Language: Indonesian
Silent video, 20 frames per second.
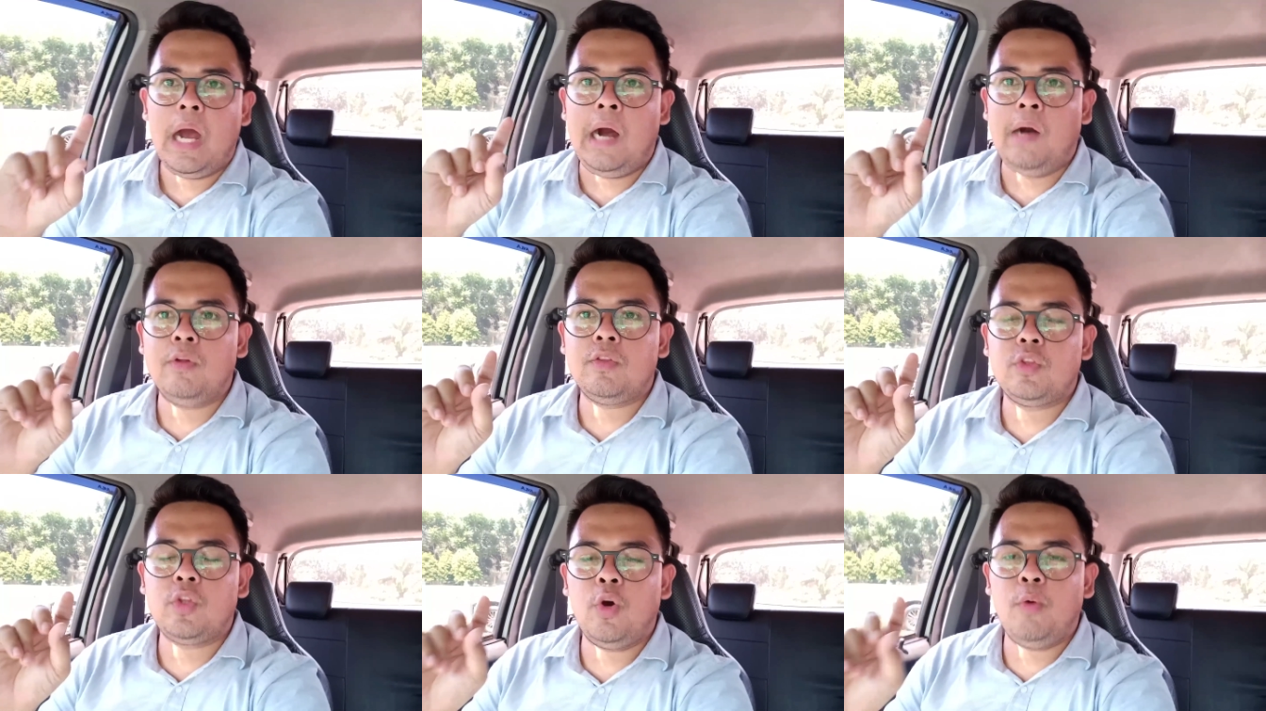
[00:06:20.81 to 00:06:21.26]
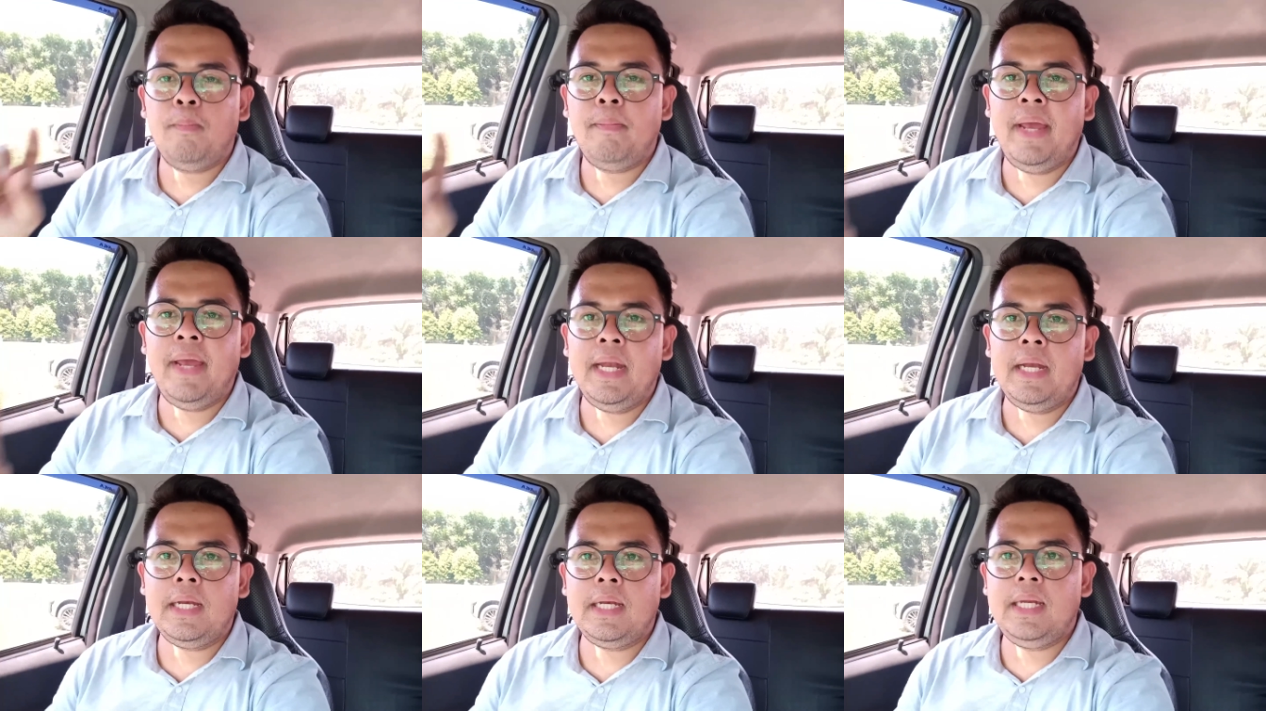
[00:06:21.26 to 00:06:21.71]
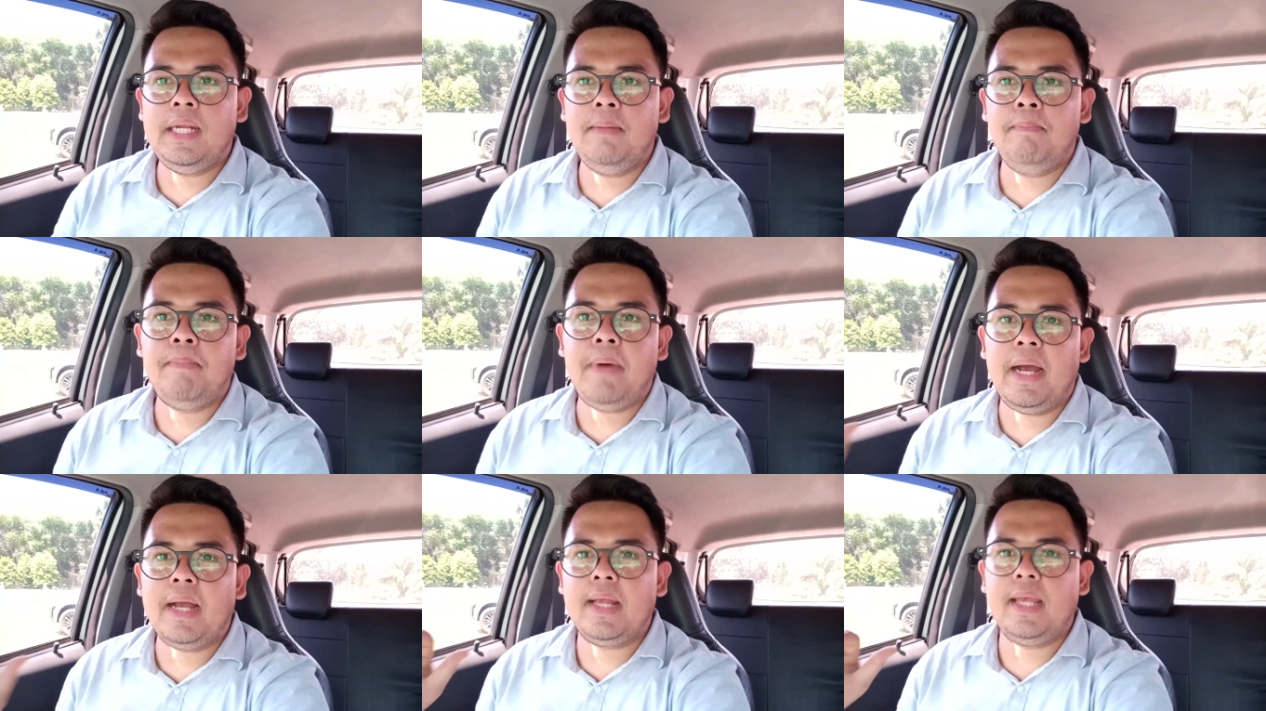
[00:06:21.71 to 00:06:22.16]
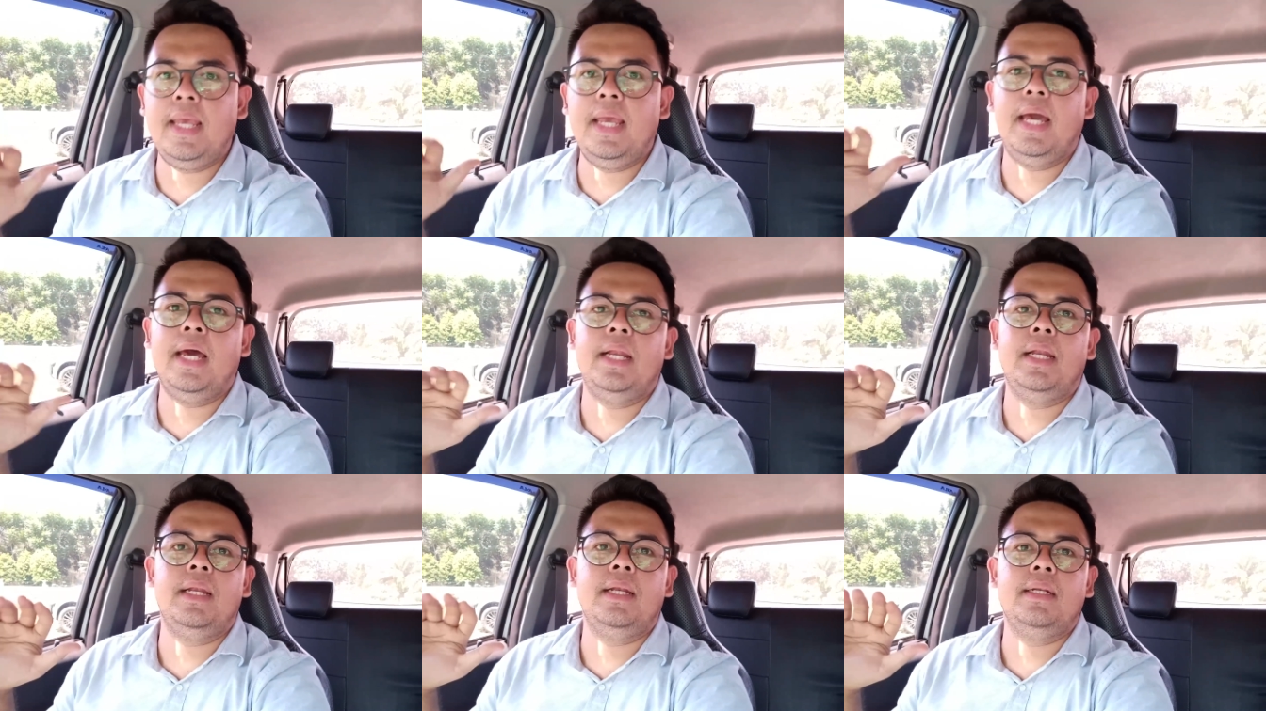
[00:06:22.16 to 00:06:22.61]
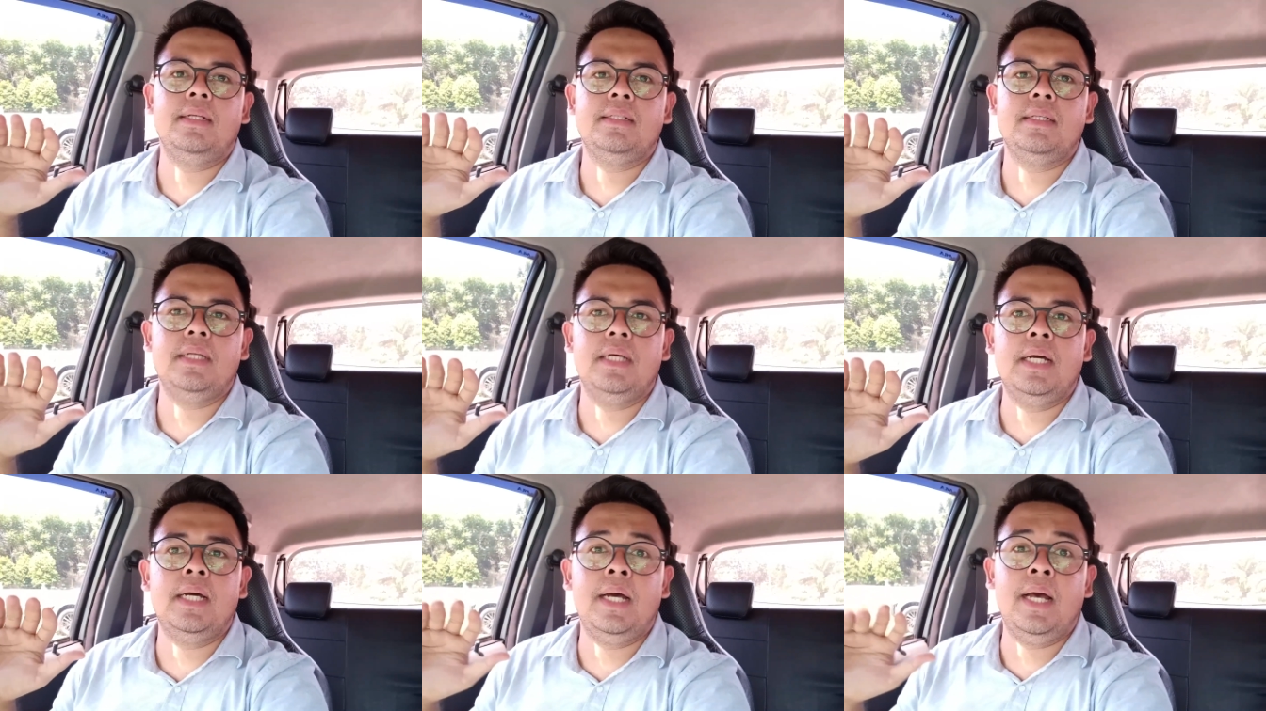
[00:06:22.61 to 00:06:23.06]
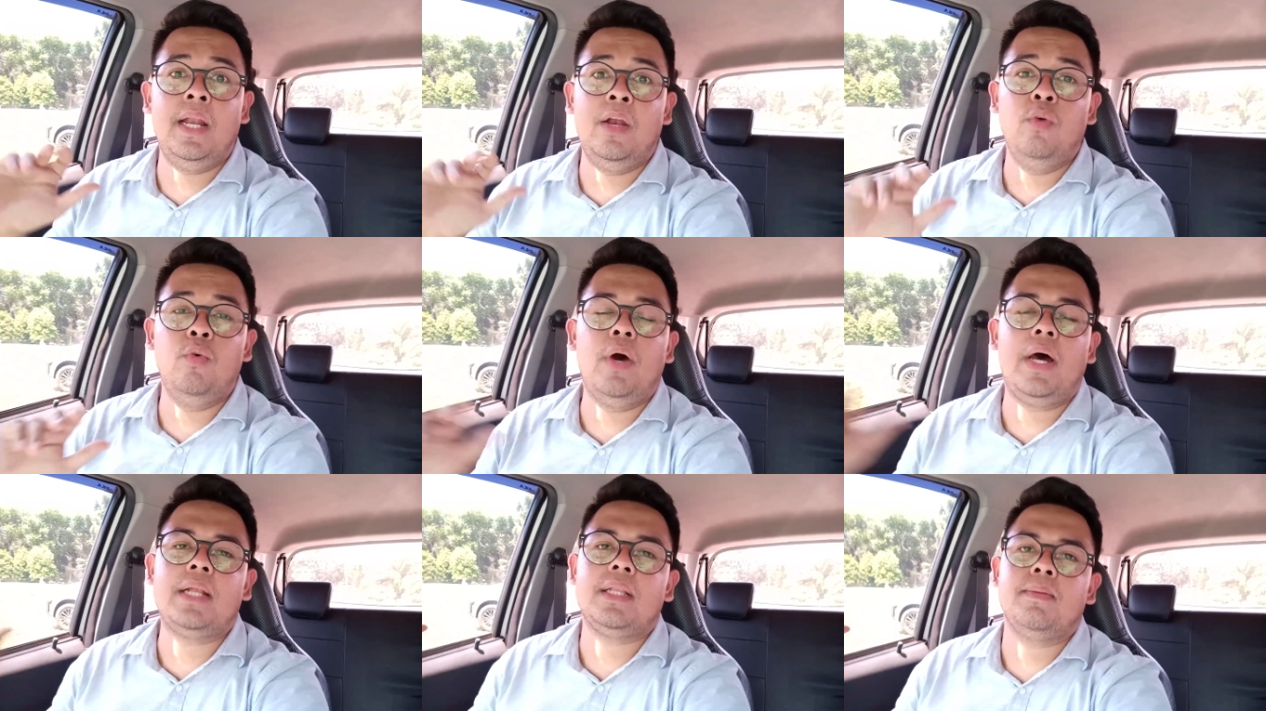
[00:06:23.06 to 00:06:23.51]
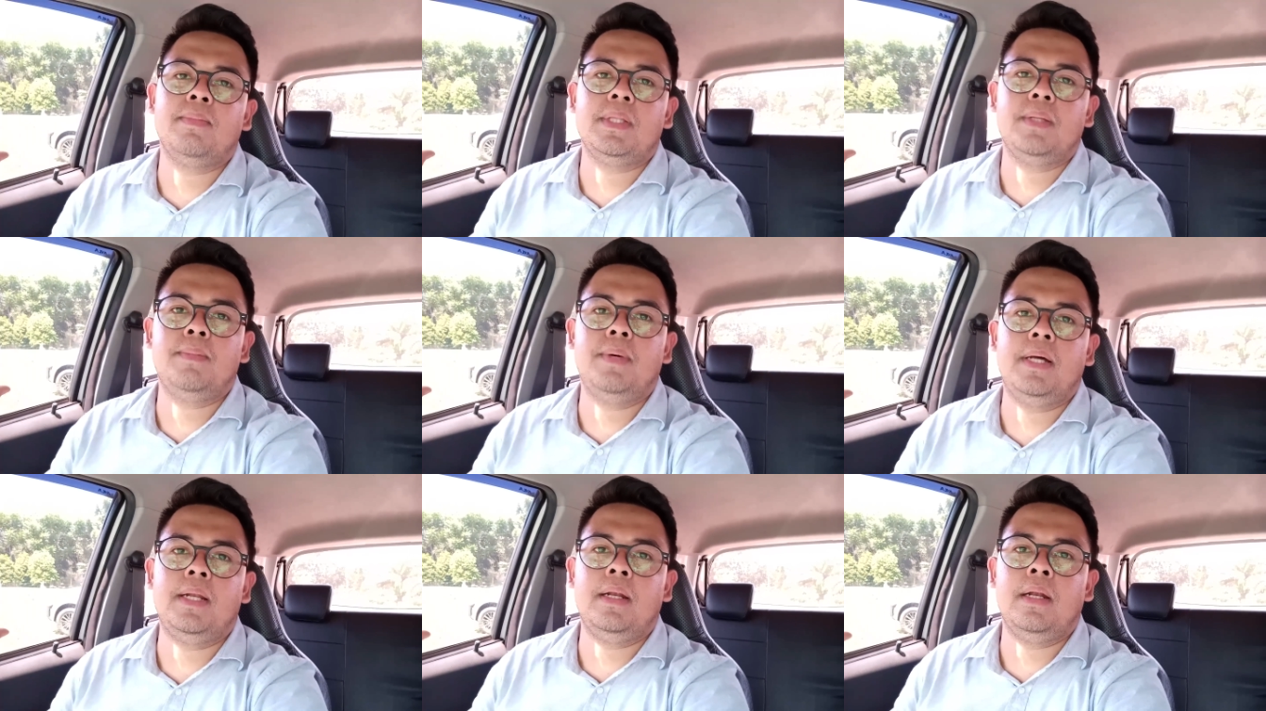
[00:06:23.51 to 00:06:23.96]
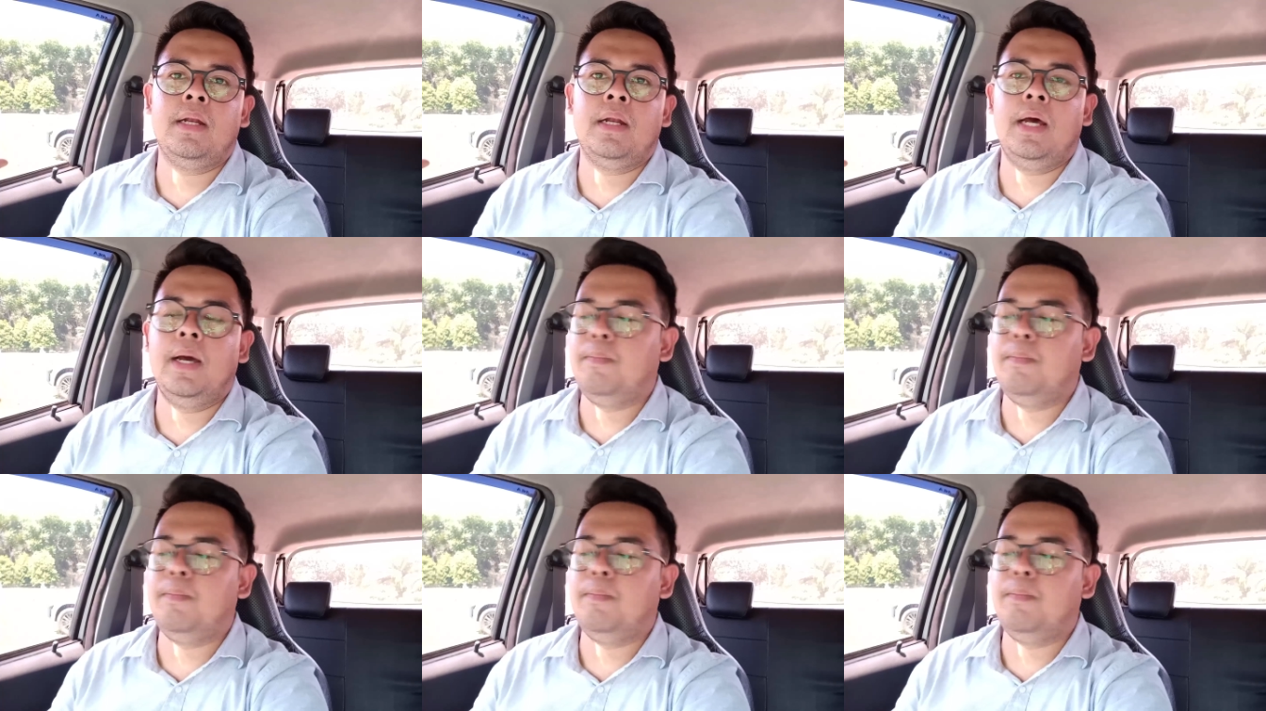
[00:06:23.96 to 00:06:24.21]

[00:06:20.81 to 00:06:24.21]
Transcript: automate di bagian uh, luar teman-teman.